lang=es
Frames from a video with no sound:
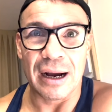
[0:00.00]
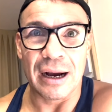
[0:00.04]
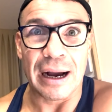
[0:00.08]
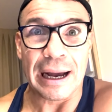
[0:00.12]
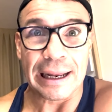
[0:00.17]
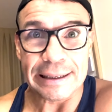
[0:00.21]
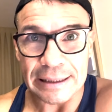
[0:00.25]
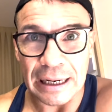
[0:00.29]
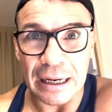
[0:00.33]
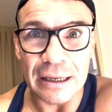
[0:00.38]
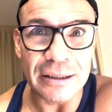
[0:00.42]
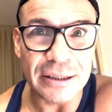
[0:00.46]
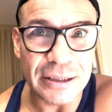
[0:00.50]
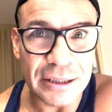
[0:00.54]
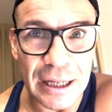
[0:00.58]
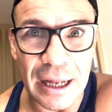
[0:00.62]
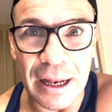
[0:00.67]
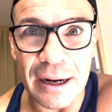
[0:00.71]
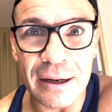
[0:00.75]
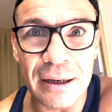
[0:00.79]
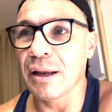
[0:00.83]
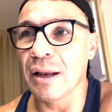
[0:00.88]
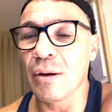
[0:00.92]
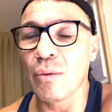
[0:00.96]

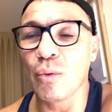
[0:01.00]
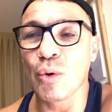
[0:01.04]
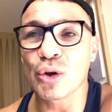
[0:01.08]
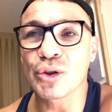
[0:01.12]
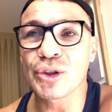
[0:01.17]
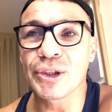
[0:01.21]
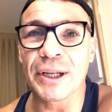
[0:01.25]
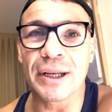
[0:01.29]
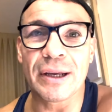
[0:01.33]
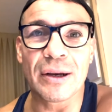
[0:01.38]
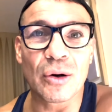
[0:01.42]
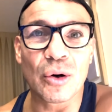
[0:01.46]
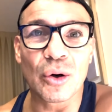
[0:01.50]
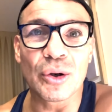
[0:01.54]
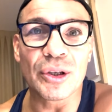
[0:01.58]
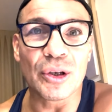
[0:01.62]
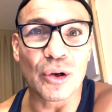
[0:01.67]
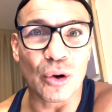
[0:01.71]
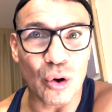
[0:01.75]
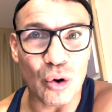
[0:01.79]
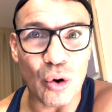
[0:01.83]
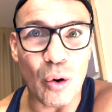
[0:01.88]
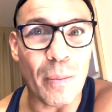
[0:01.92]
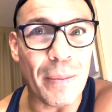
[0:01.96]
analizar el boxeo y
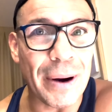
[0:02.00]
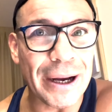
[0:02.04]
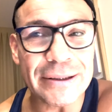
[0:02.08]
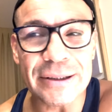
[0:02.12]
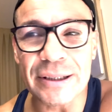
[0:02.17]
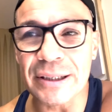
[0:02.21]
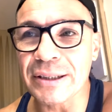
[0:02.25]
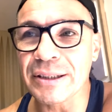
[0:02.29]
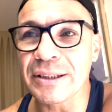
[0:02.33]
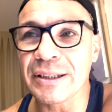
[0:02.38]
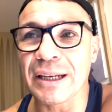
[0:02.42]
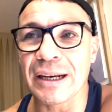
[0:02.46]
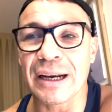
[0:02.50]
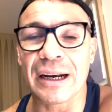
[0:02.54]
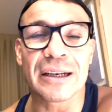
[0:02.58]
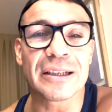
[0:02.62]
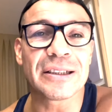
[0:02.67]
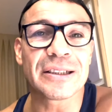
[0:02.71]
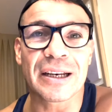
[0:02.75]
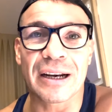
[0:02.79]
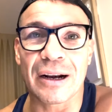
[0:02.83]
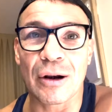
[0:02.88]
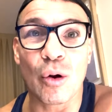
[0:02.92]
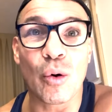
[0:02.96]
los combates y
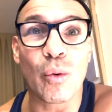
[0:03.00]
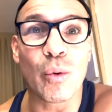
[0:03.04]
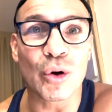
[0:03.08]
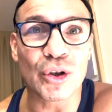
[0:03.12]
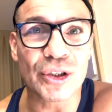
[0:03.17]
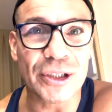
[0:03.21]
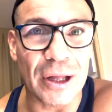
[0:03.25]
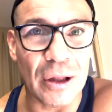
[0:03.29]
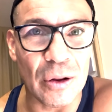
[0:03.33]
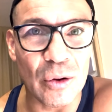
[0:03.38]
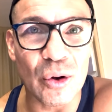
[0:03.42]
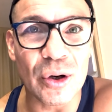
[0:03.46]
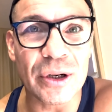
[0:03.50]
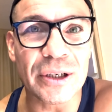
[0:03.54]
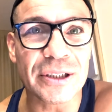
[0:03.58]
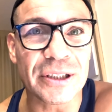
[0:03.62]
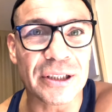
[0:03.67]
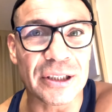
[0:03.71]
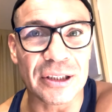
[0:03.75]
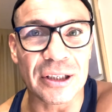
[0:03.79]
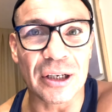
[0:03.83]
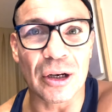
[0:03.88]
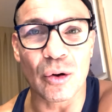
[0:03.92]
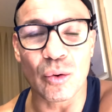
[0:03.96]
analizan a los boxeadores
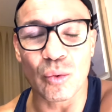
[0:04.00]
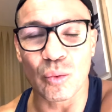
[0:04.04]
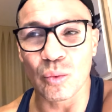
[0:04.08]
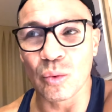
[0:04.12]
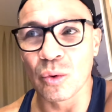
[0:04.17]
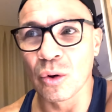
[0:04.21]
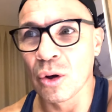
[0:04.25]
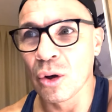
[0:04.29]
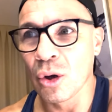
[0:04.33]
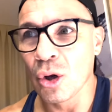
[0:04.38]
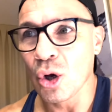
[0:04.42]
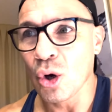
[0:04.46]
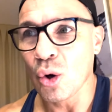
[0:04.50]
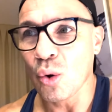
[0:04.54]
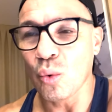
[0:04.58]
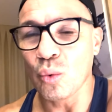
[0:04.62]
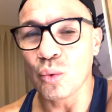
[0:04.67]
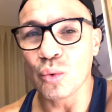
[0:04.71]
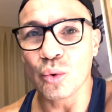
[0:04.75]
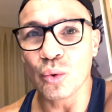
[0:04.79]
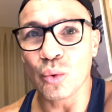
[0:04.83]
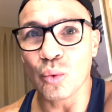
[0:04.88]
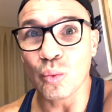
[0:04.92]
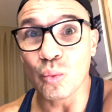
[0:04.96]
y tienen un,
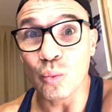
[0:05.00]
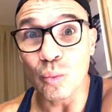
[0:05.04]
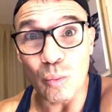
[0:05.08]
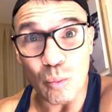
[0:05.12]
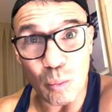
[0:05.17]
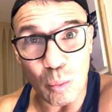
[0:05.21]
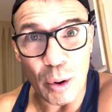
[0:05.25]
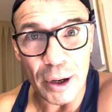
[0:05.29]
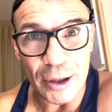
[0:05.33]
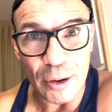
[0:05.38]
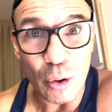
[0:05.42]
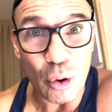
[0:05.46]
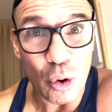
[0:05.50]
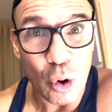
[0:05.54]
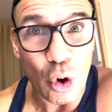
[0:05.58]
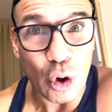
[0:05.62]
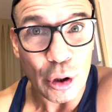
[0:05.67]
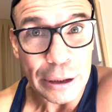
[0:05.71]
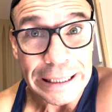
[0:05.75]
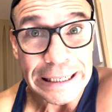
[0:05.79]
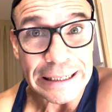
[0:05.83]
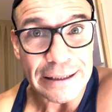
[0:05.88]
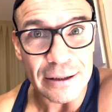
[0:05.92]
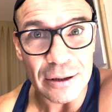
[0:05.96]
buen ojo
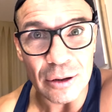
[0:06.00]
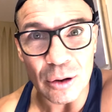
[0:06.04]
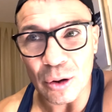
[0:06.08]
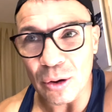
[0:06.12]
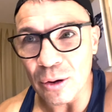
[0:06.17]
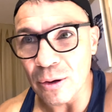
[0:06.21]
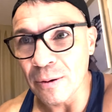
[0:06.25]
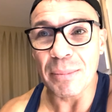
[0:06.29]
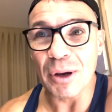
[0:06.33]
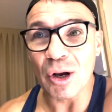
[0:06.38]
clínico, ¿no?